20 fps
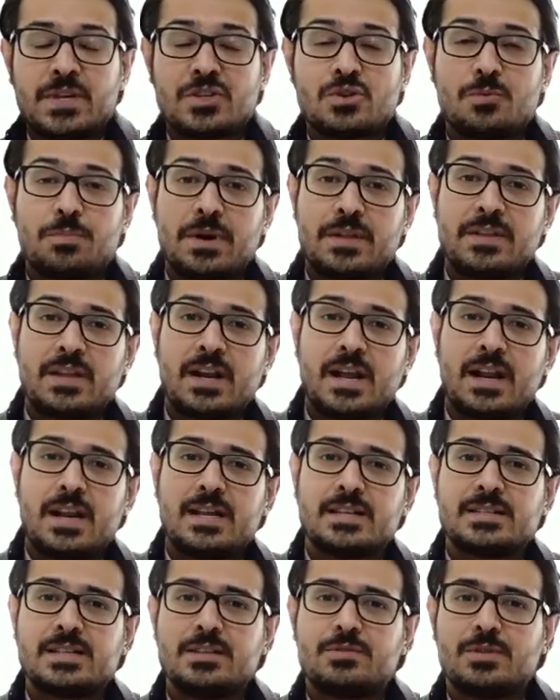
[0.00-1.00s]
Te sorprenderá
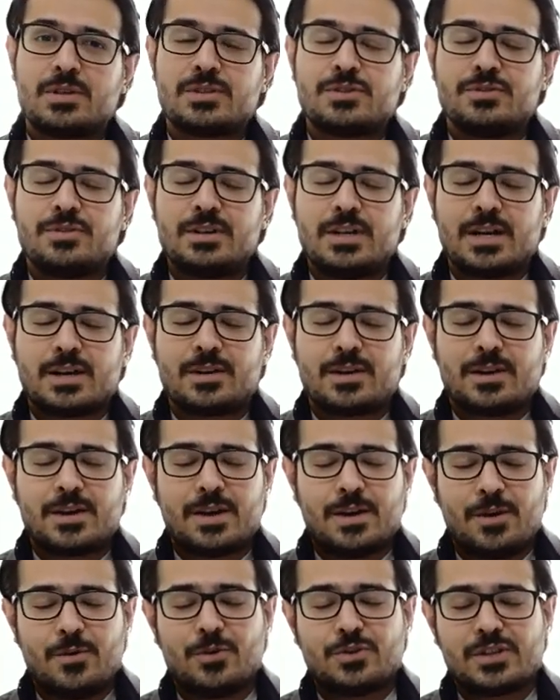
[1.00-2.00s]
la situación
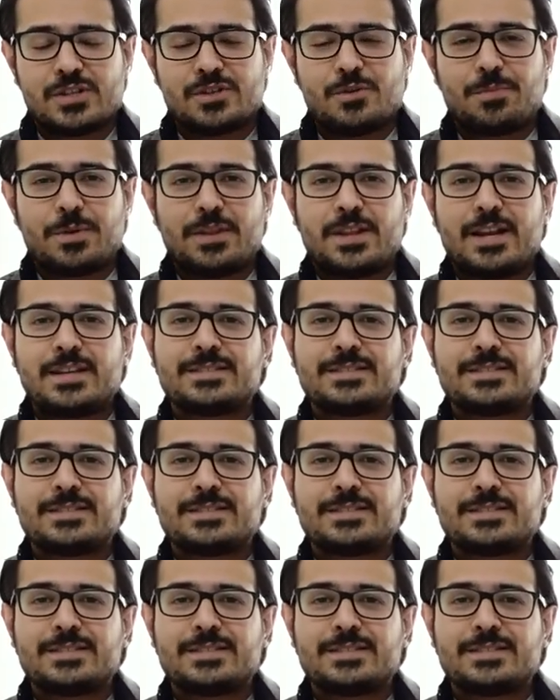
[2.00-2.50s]
o te sorprenderá